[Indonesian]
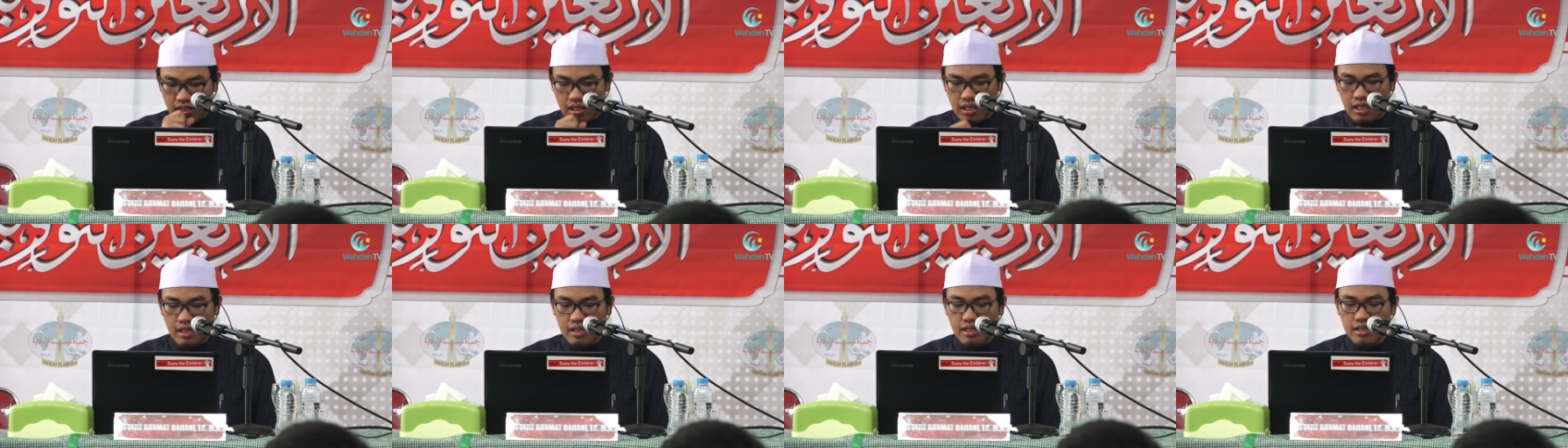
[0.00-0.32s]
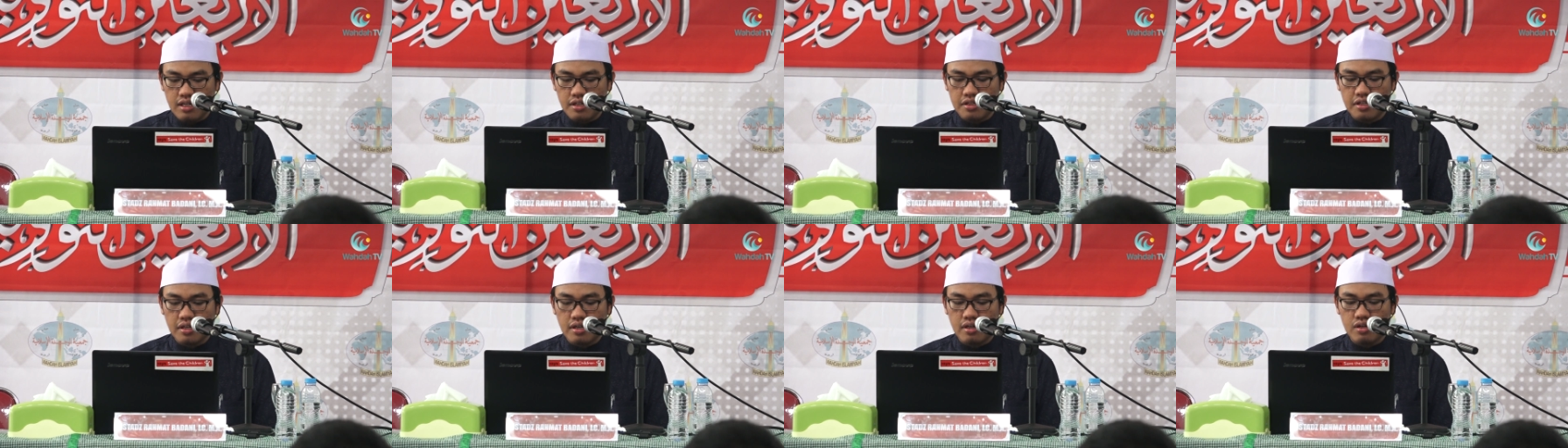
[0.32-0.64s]

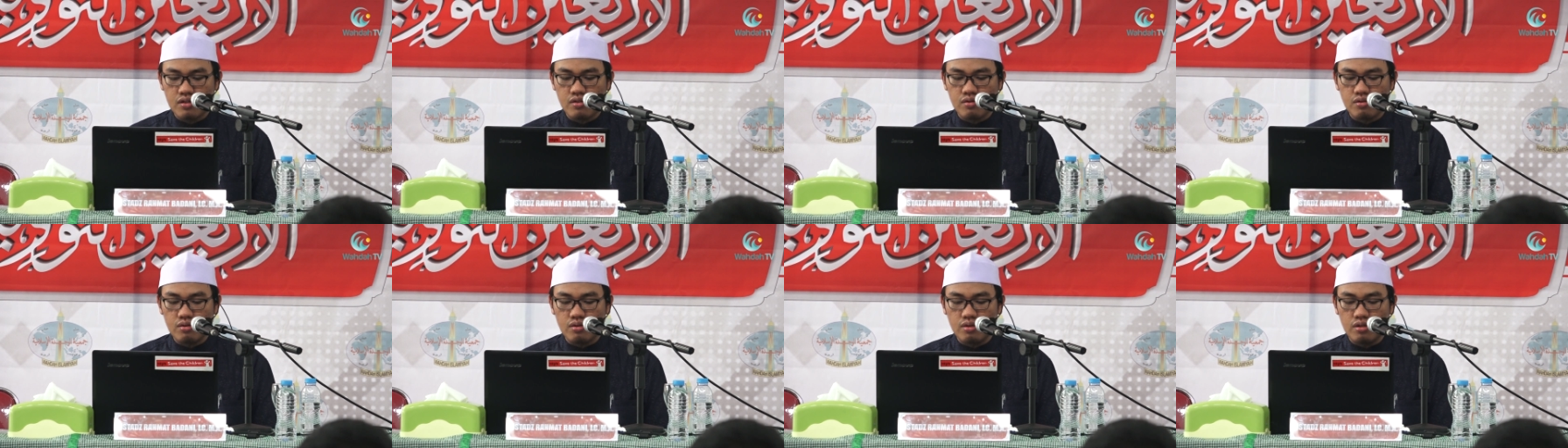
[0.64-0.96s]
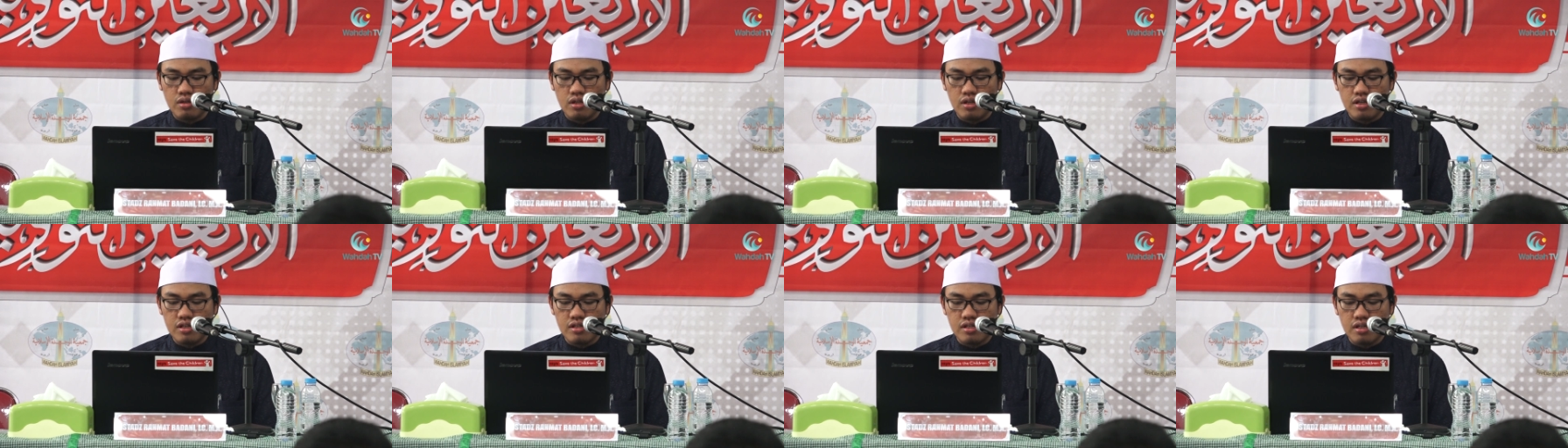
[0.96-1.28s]
Haddatha
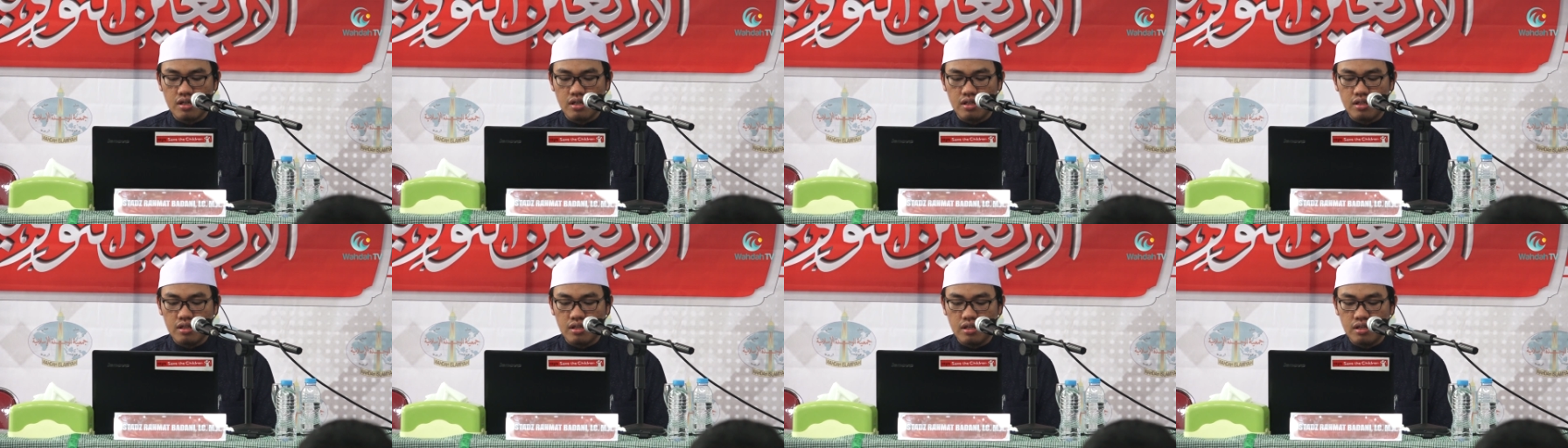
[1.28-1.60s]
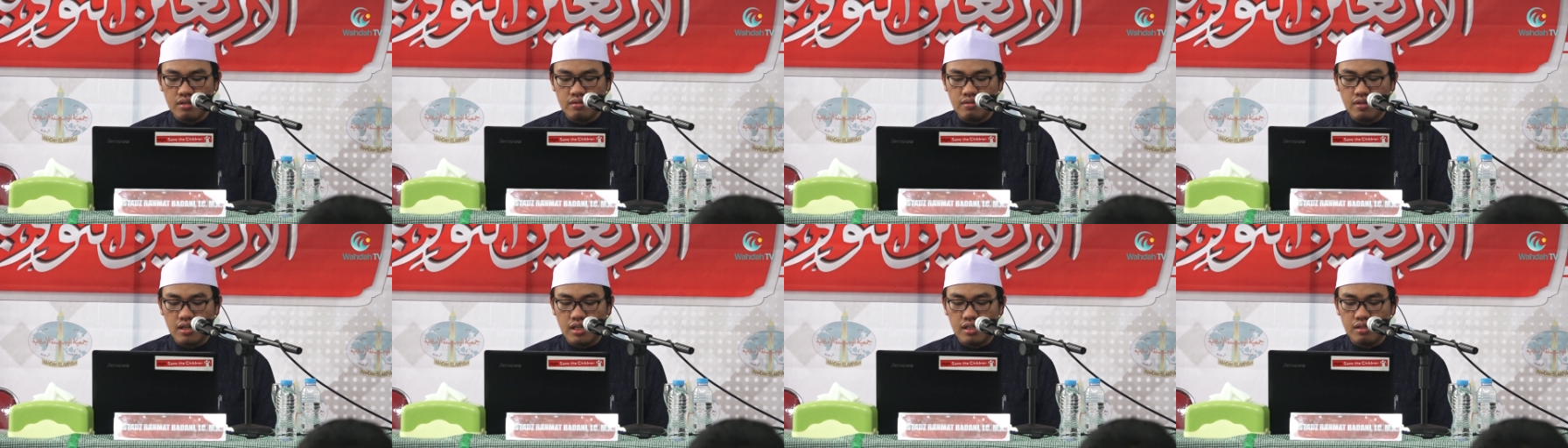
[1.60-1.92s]
Rasulullah
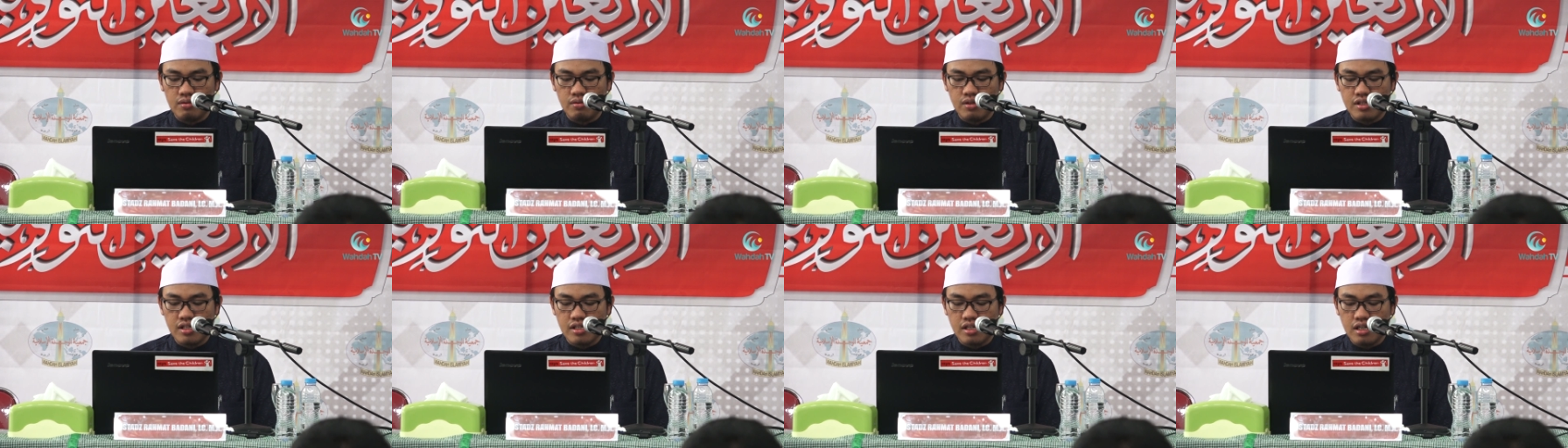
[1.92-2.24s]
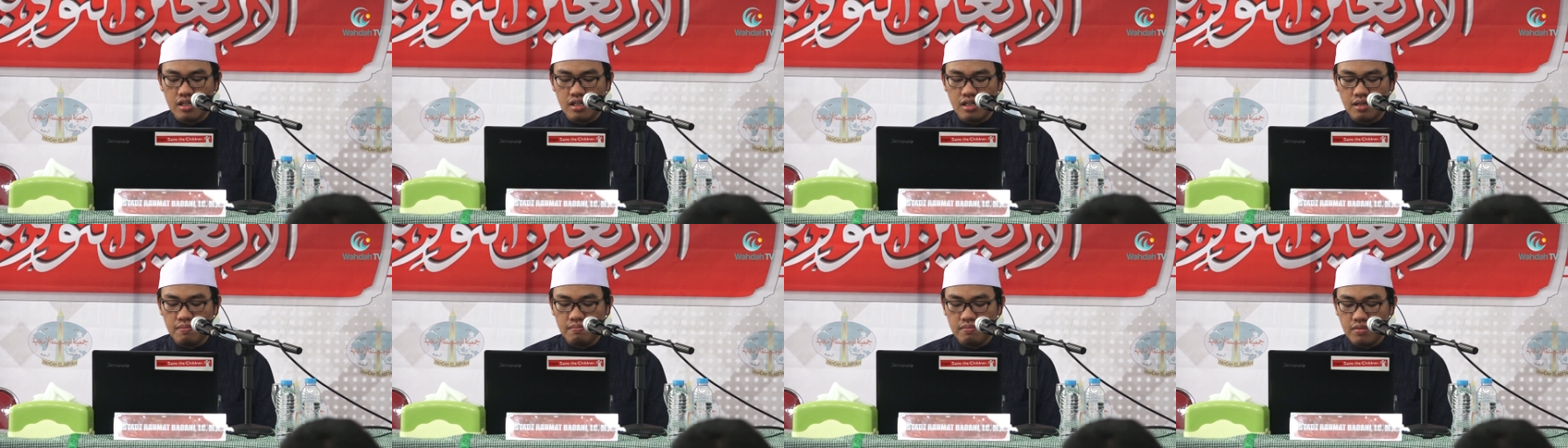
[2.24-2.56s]
sallallahu alaihi
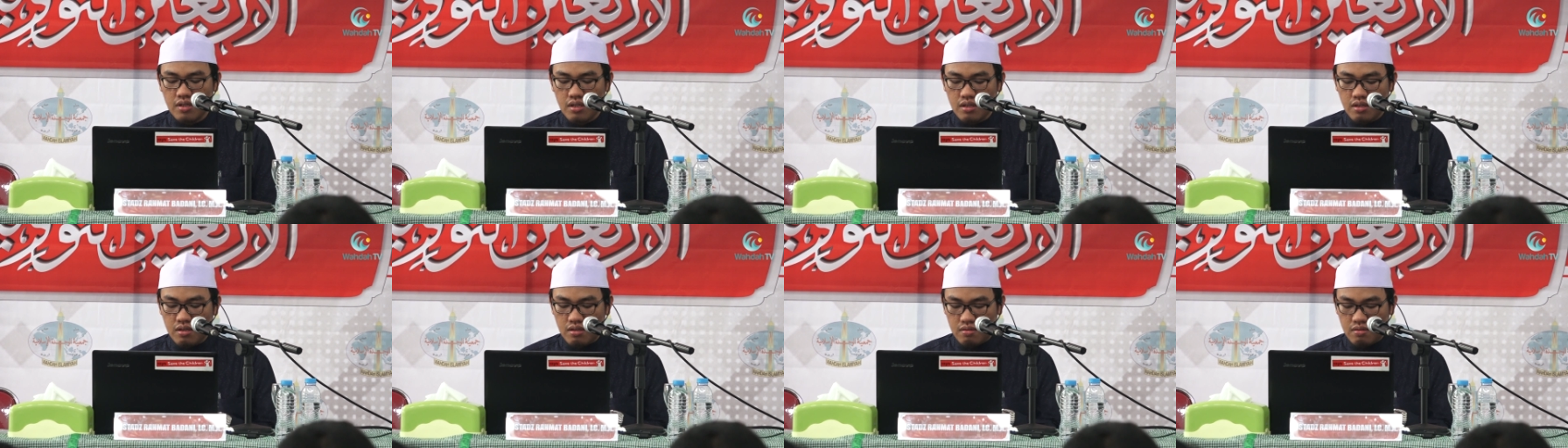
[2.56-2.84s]
wasallam